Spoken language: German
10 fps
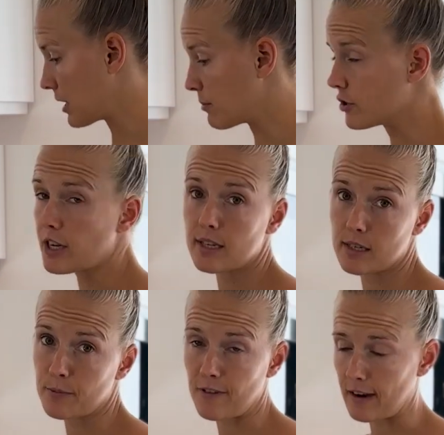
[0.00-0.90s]
eine
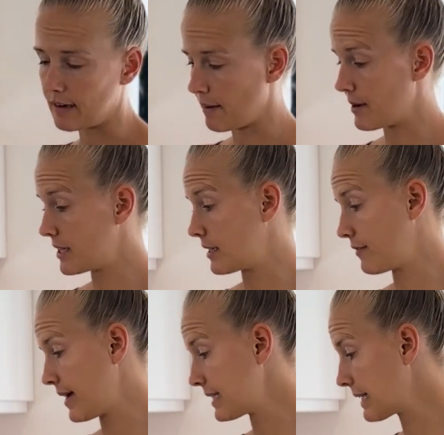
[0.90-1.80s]
beschichtete Pfanne, damit es
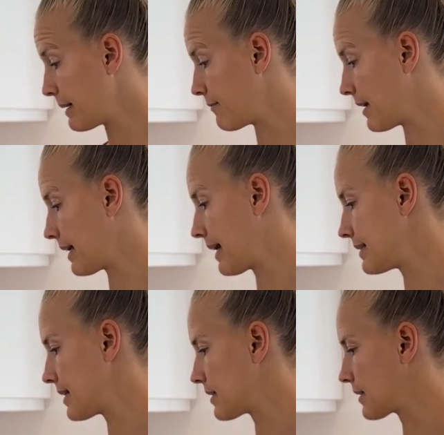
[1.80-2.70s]
nicht festklebt, weil ihr
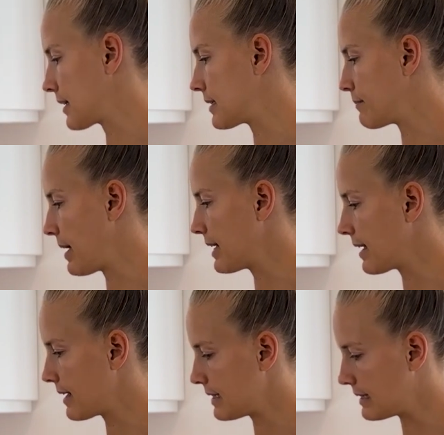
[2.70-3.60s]
kennt ja das ganze
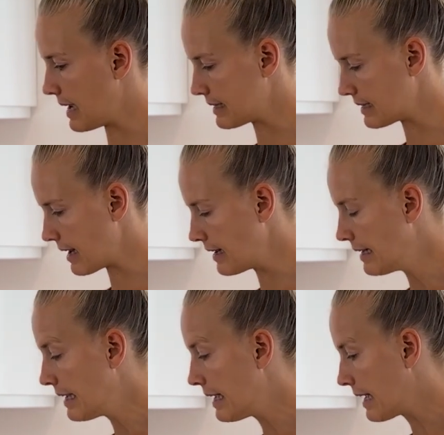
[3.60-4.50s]
Pancake-Desaster.
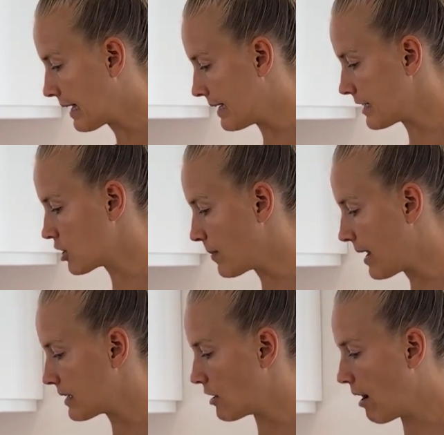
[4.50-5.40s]

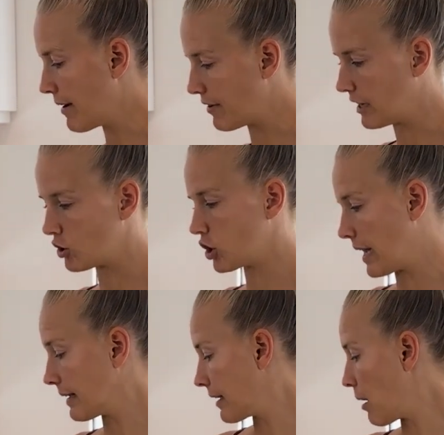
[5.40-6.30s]
Kaiserschmarrn ist auch einfach
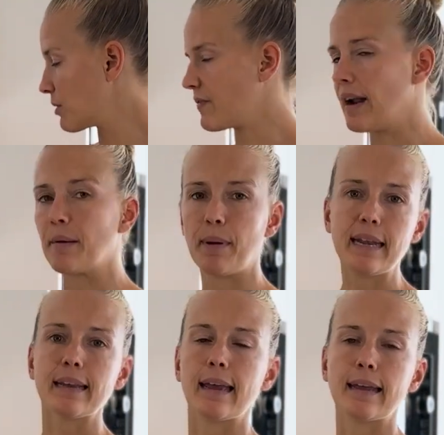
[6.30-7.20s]
entstanden, glaube ich, weil ein
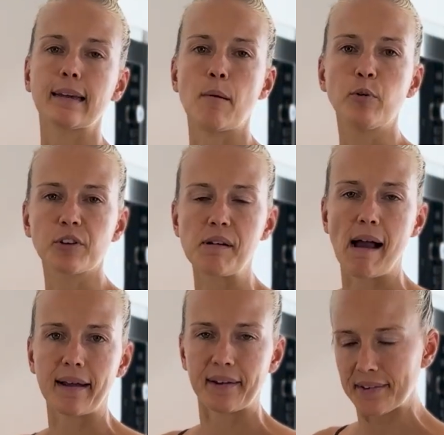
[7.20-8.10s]
Pancake kaputt
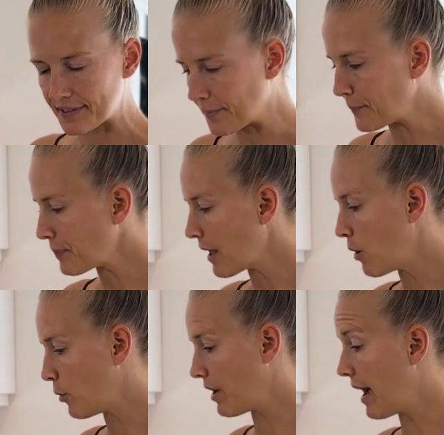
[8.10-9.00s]
gegangen ist
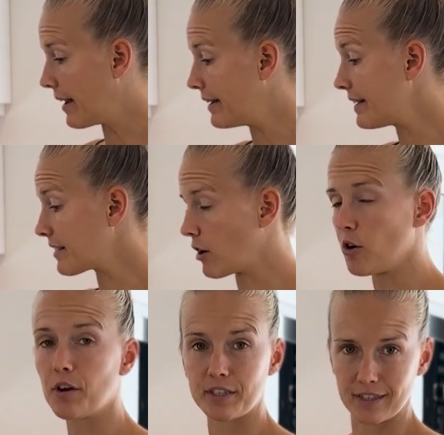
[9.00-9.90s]
oder nicht
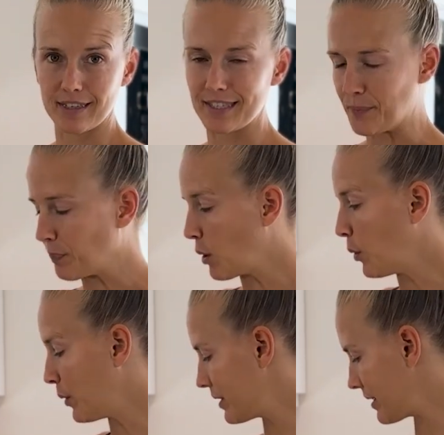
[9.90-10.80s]
geglückt ist.
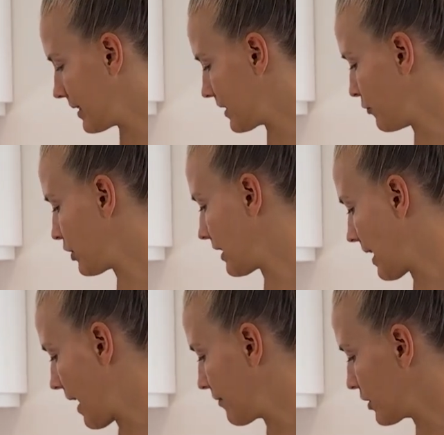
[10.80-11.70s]
Und das wurde
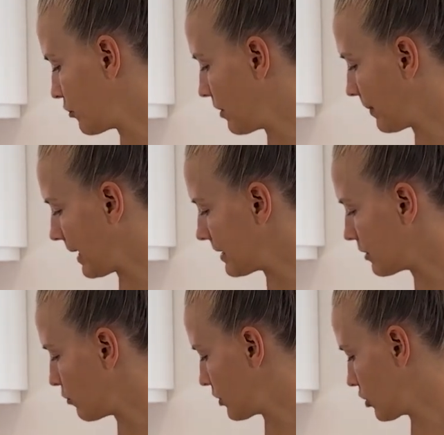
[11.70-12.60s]
dann einfach zu einem
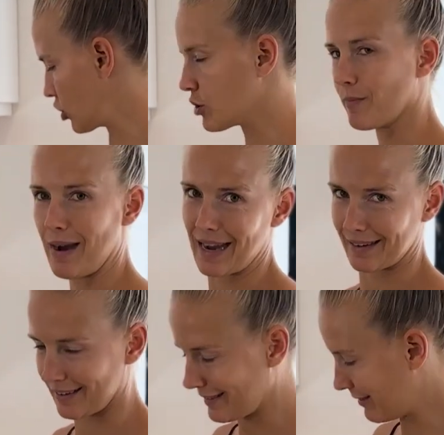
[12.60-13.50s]
ganz großen
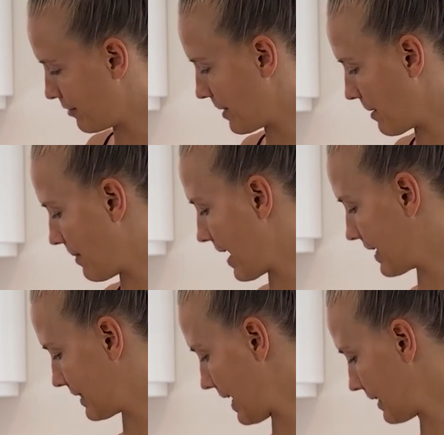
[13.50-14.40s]
Schmarren, wie man in
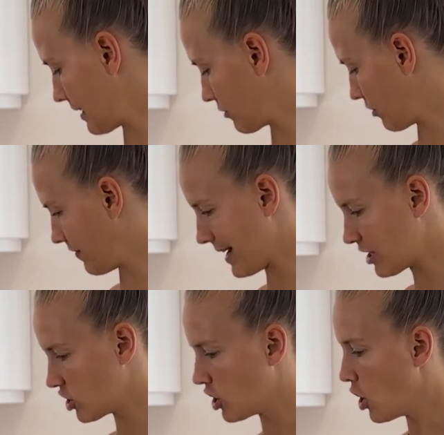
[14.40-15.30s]
Bayern sagt, also
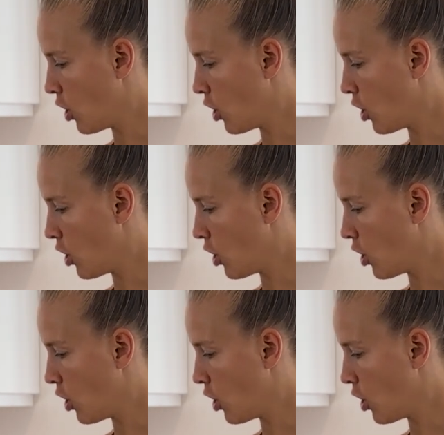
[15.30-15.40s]
Quatsch.